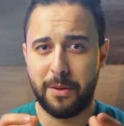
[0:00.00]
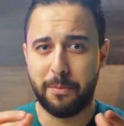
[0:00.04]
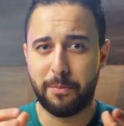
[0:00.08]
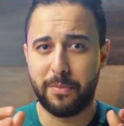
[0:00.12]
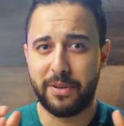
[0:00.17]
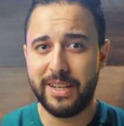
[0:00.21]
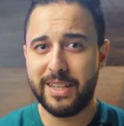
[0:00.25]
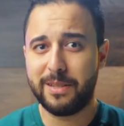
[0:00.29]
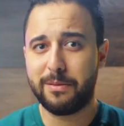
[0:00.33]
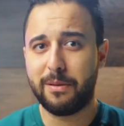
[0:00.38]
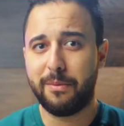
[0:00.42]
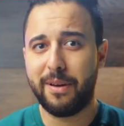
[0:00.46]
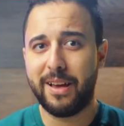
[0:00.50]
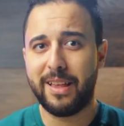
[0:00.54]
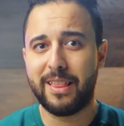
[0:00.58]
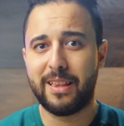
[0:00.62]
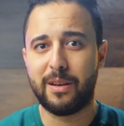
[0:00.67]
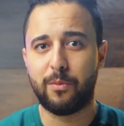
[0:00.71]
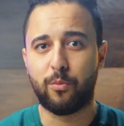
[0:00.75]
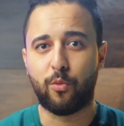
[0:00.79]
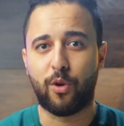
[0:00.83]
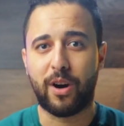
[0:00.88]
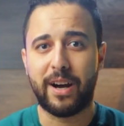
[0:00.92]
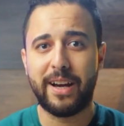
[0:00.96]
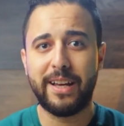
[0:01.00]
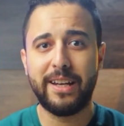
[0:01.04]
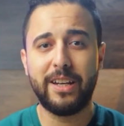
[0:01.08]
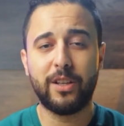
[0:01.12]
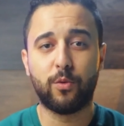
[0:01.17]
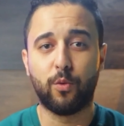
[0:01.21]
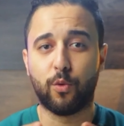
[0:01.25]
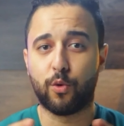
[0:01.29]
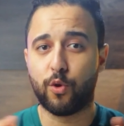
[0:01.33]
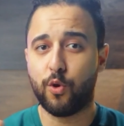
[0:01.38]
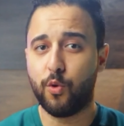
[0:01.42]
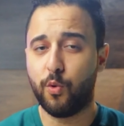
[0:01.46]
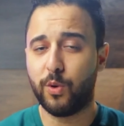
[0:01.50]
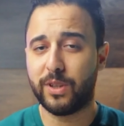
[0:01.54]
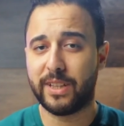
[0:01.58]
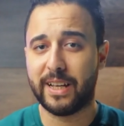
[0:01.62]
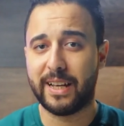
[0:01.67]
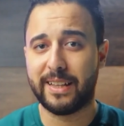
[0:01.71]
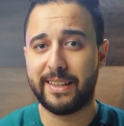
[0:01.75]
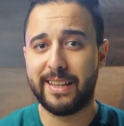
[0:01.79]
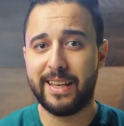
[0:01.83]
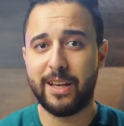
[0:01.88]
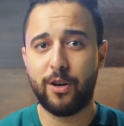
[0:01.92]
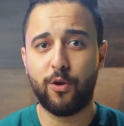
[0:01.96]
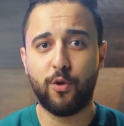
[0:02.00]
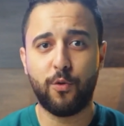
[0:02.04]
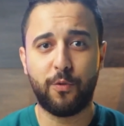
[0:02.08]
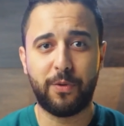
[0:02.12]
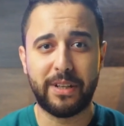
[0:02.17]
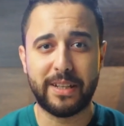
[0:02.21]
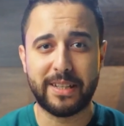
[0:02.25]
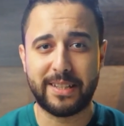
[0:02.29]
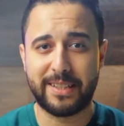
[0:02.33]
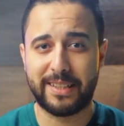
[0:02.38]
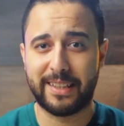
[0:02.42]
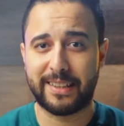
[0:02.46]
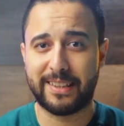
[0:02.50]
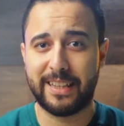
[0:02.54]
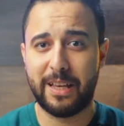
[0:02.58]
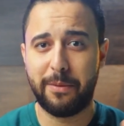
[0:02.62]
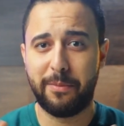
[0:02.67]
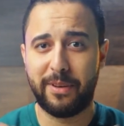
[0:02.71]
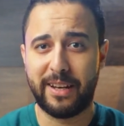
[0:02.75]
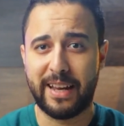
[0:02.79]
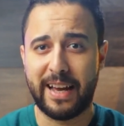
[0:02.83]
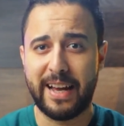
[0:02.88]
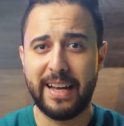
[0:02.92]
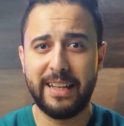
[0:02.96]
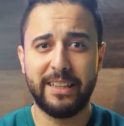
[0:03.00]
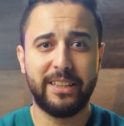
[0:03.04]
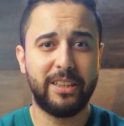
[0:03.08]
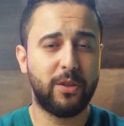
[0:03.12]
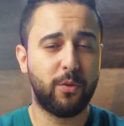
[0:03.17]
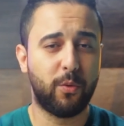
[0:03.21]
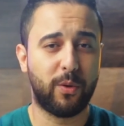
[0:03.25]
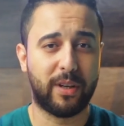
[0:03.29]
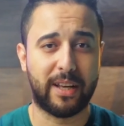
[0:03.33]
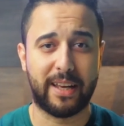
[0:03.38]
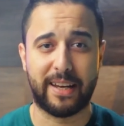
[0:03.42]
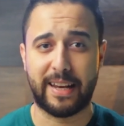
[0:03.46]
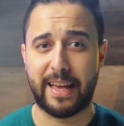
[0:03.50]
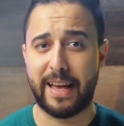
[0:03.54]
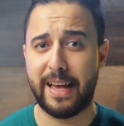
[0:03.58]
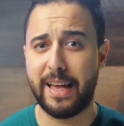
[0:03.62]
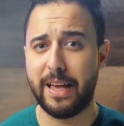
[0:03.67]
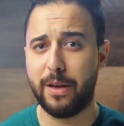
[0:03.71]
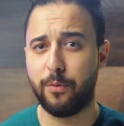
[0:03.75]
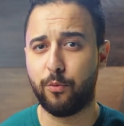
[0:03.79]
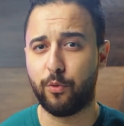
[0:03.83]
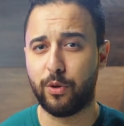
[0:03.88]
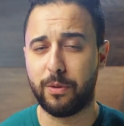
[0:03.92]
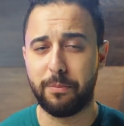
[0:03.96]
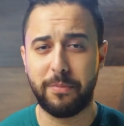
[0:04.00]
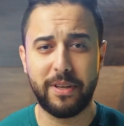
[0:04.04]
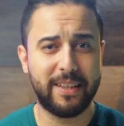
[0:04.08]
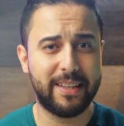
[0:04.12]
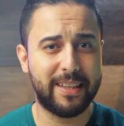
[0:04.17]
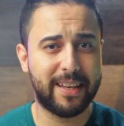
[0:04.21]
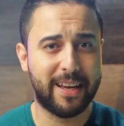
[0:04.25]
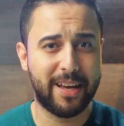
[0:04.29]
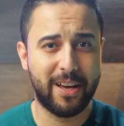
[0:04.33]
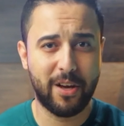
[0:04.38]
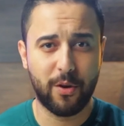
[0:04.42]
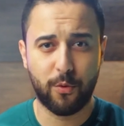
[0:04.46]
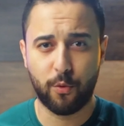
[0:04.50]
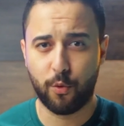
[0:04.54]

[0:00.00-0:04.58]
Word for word: بالنسبه بقى للمعالج وقوه ادائه في الاستخدام العادي والالعاب والميديا